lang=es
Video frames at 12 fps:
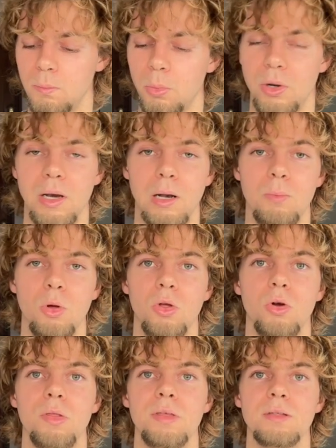poner el modo
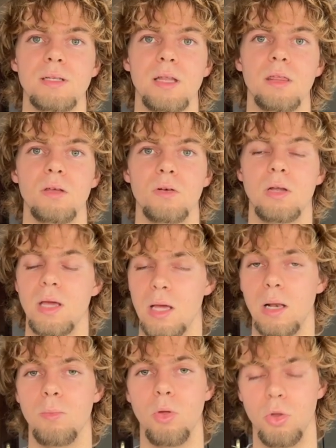concentración,
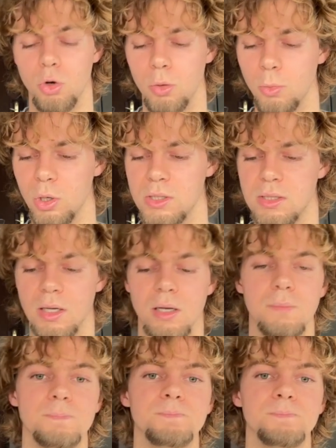el modo no molestar,